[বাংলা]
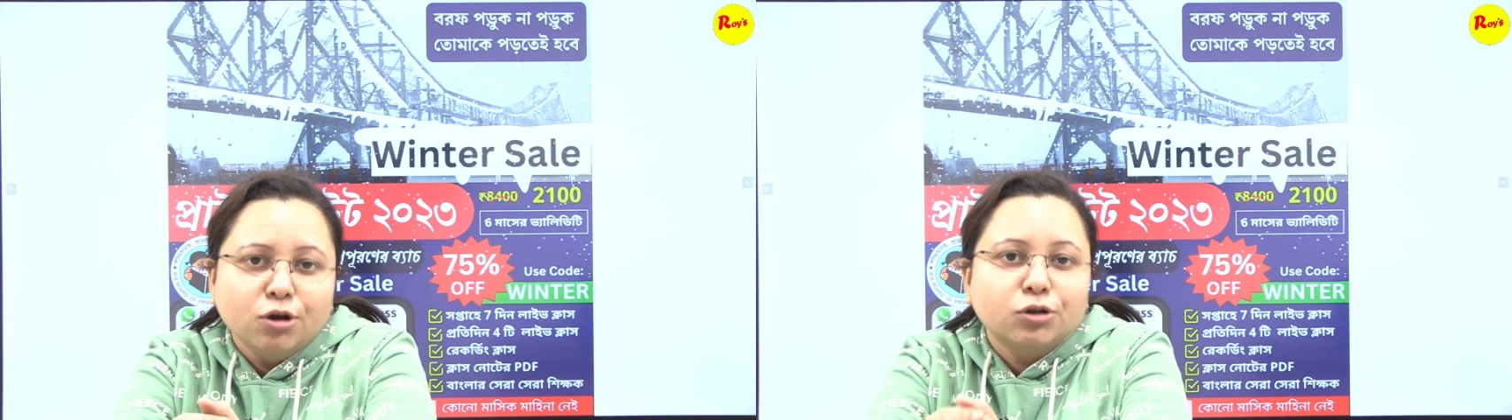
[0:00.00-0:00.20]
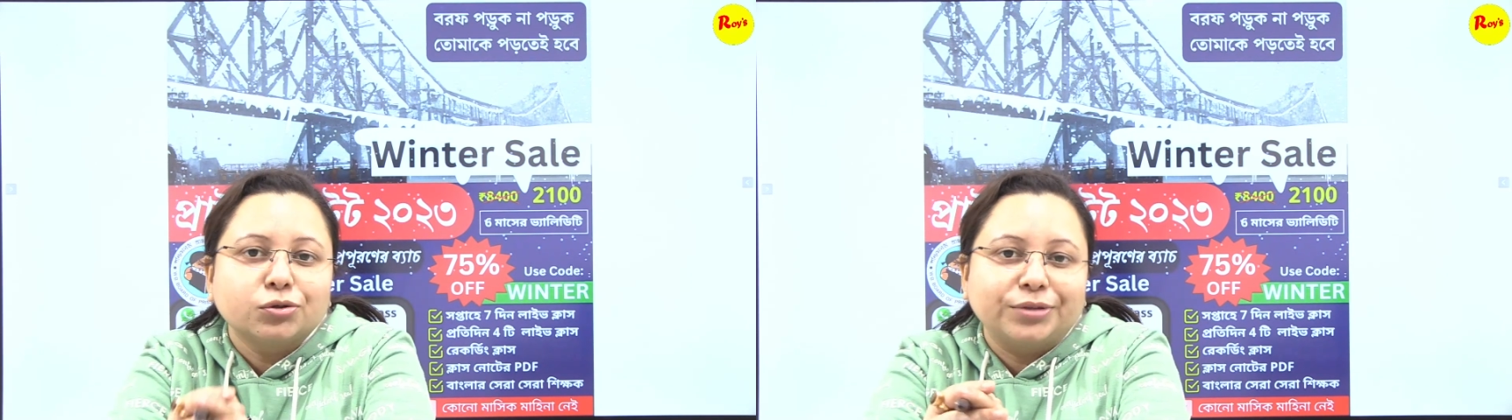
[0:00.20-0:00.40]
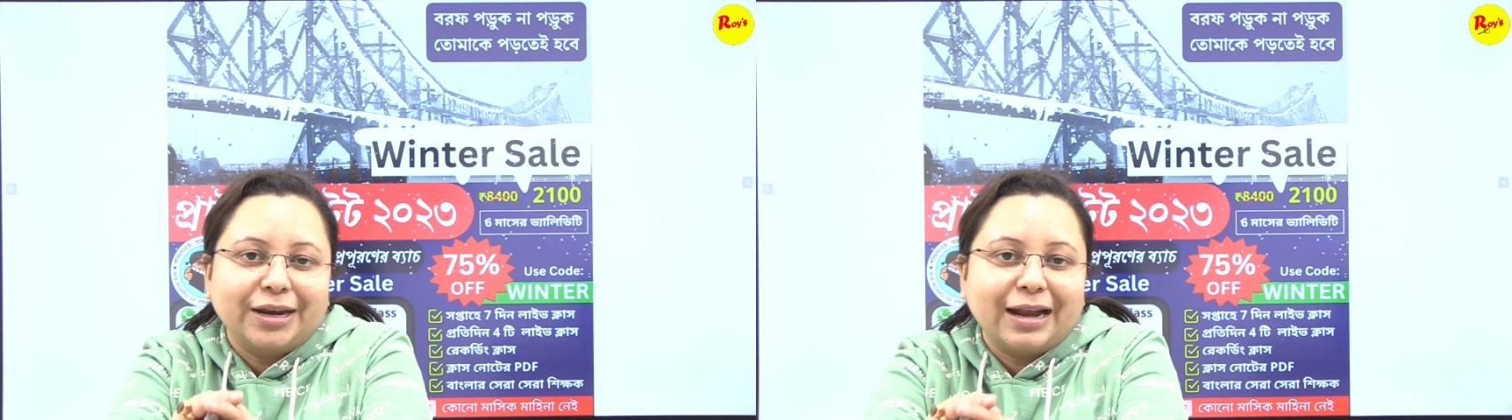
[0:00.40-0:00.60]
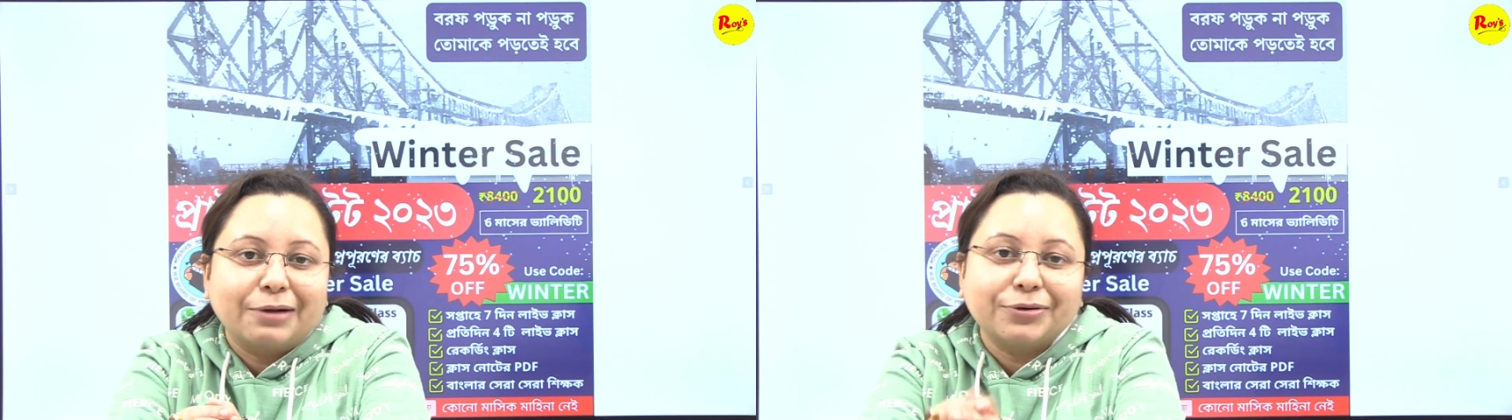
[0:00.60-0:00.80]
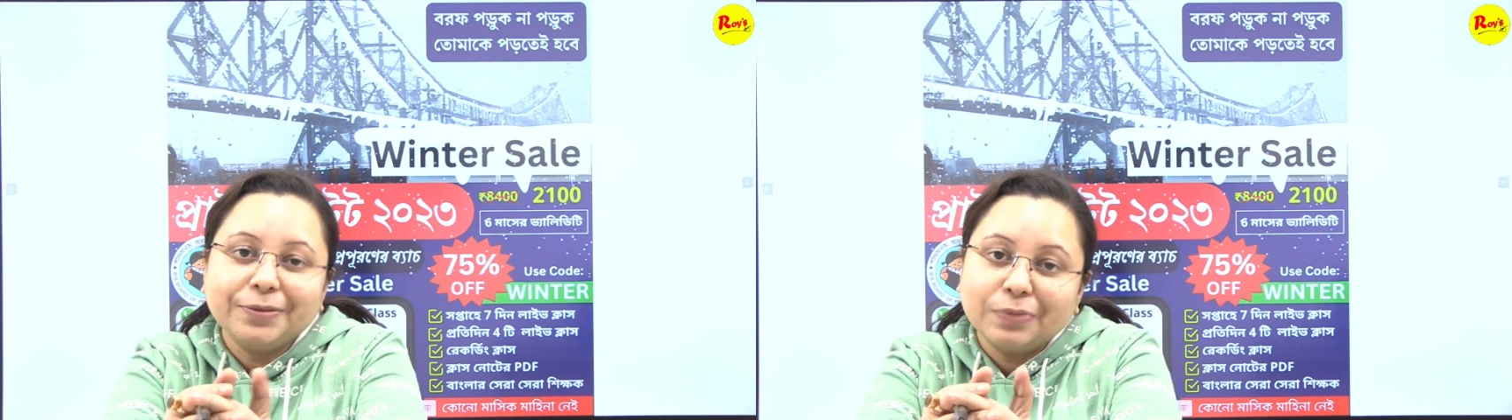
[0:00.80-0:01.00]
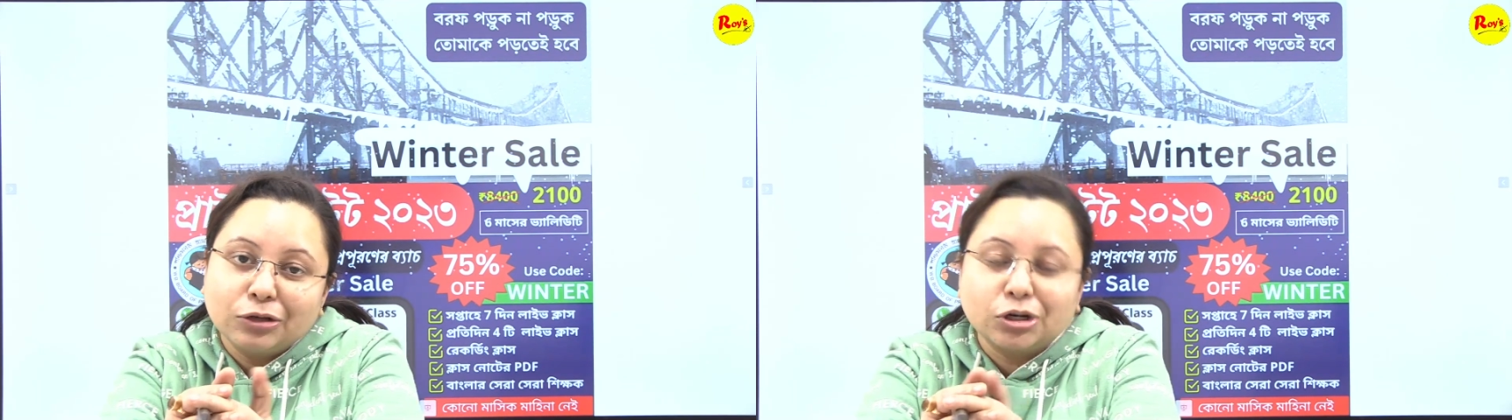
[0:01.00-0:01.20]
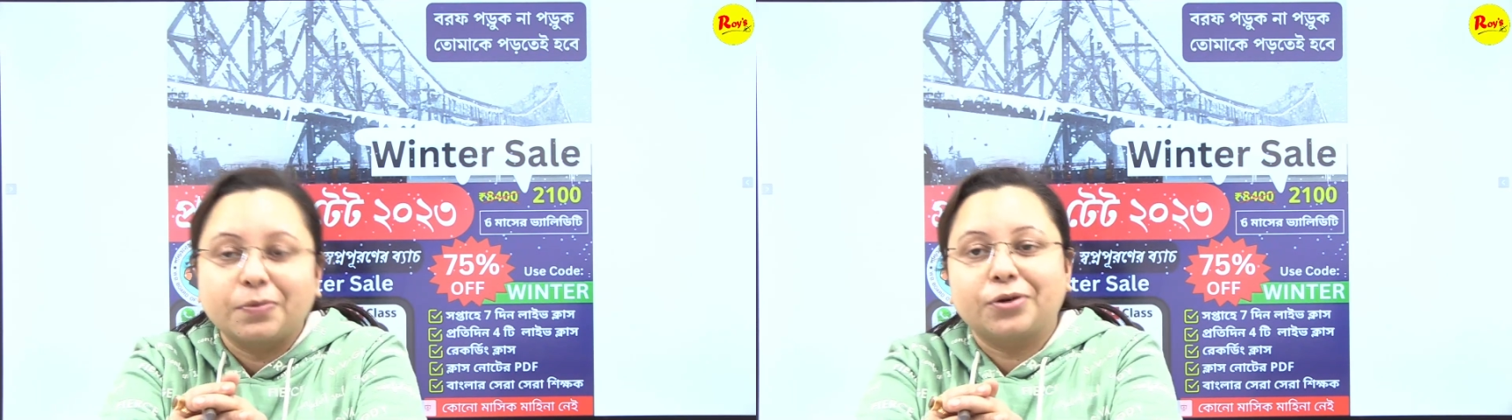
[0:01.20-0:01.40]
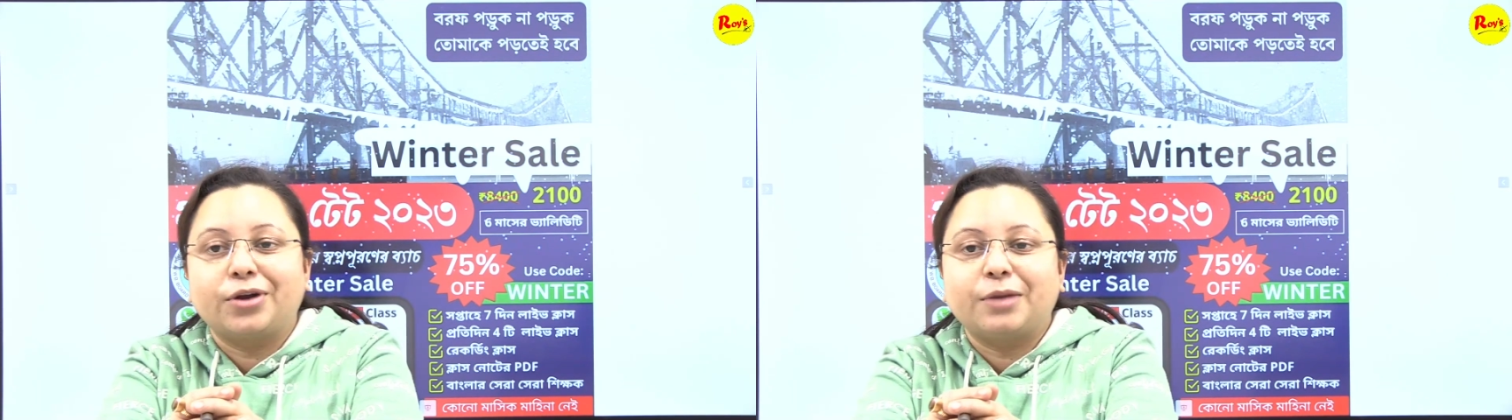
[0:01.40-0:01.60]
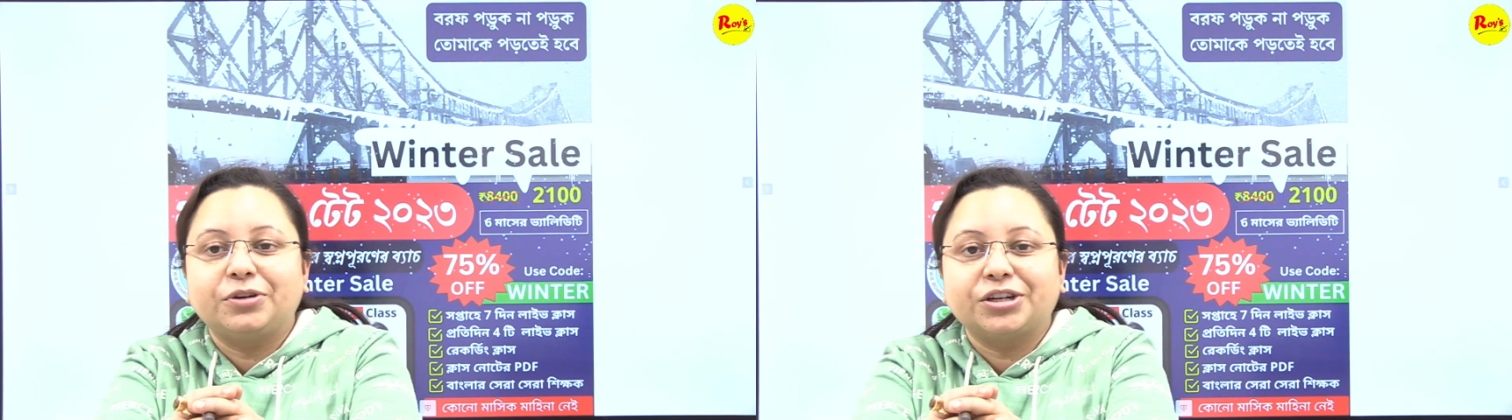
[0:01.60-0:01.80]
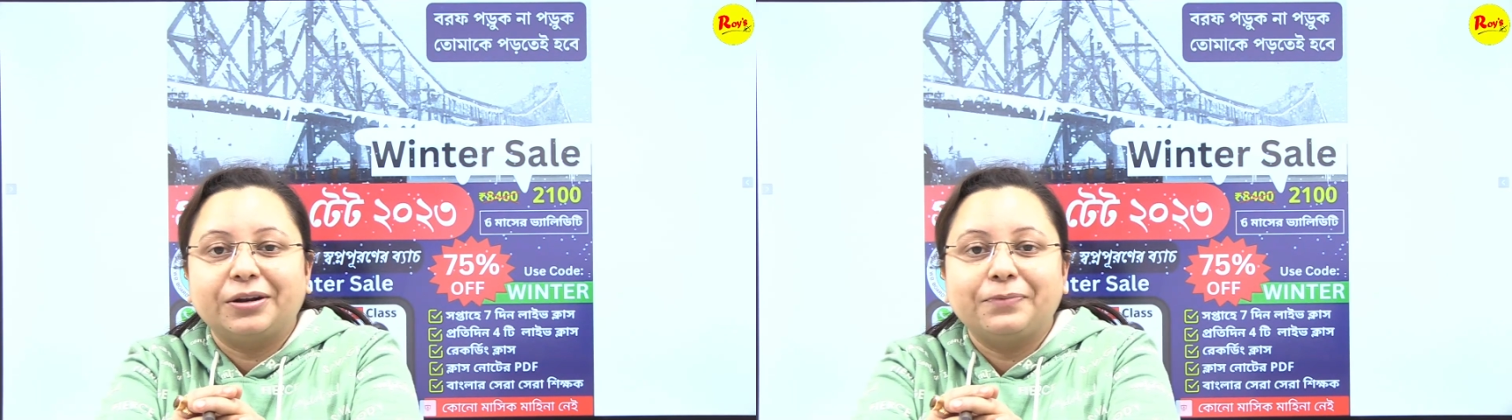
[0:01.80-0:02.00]
সো দেরি না করে চটপট করে
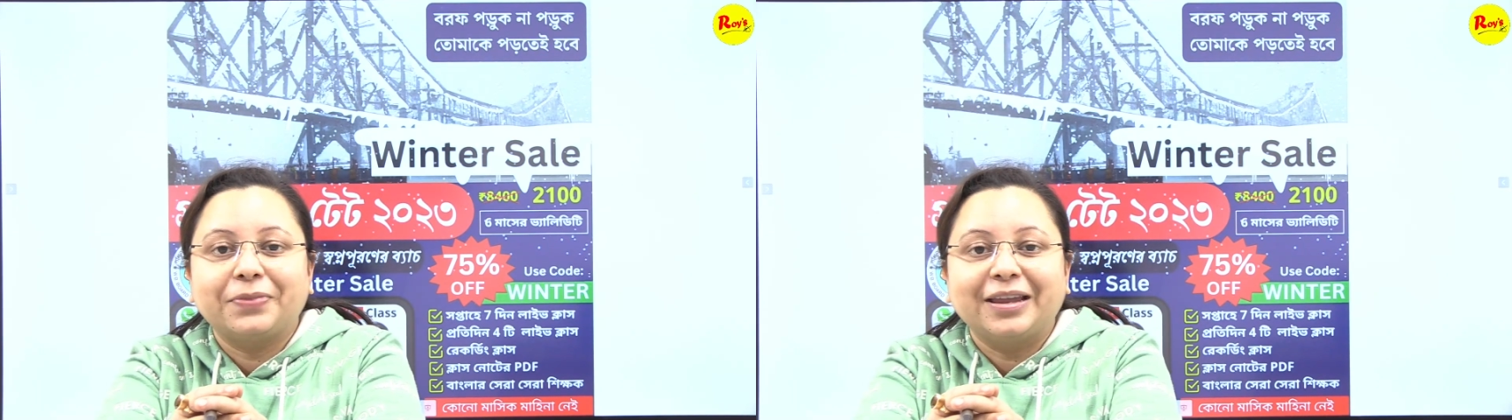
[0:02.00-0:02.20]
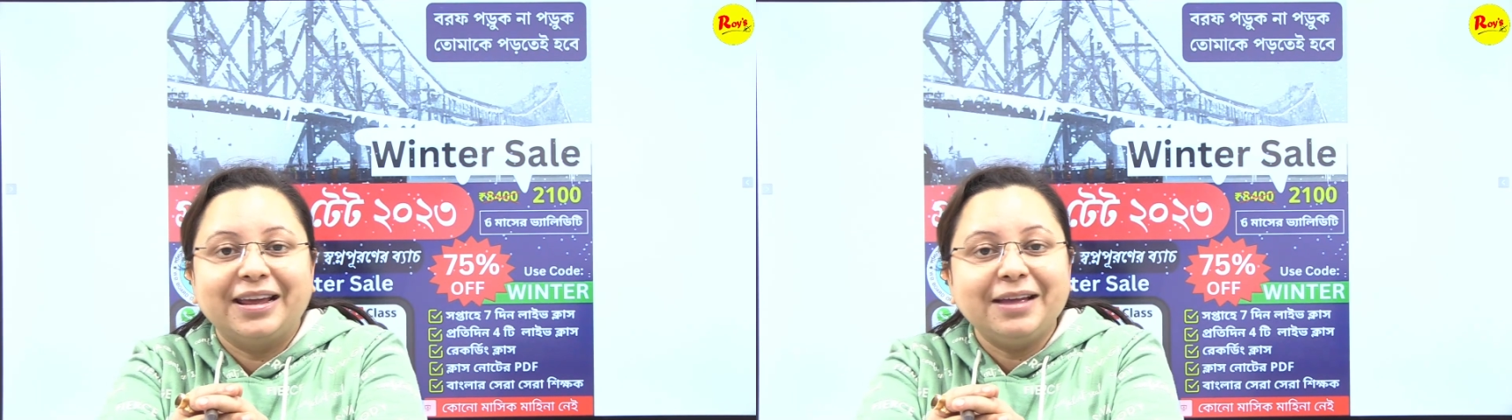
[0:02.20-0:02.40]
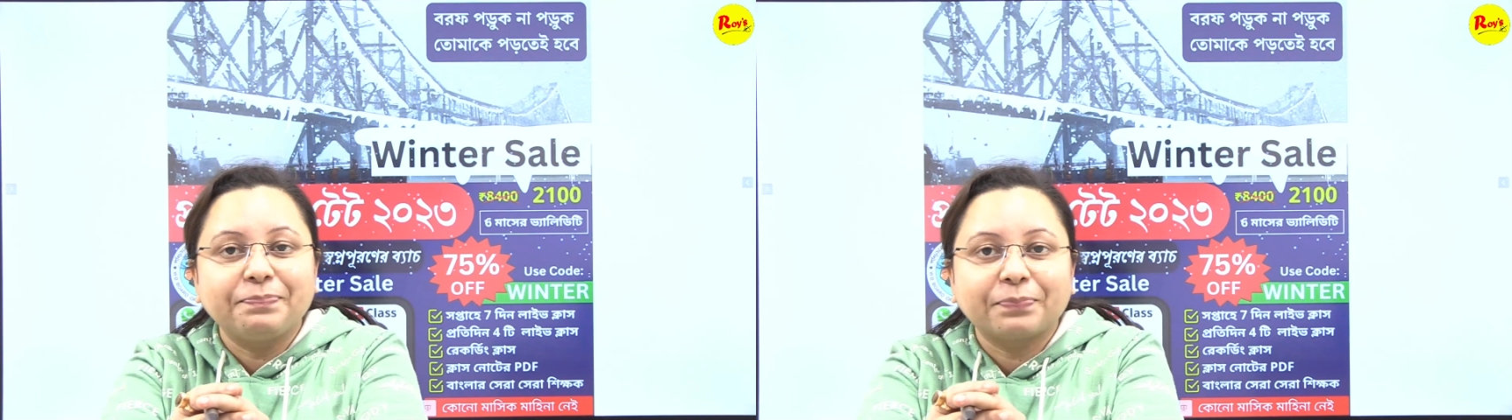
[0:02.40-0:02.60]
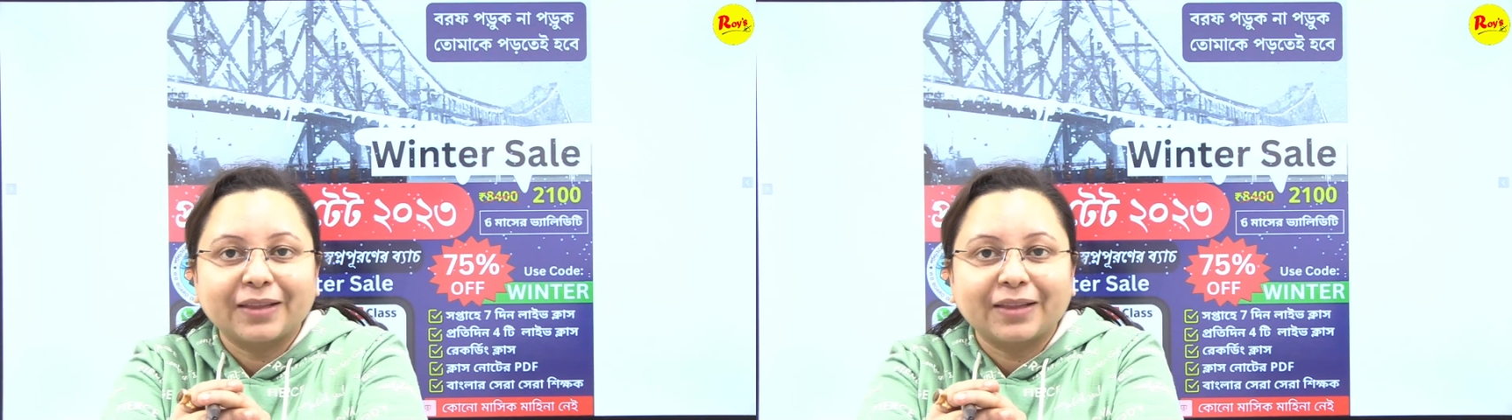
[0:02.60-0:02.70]
অ্যাডমিশন নাও ঠিক আছে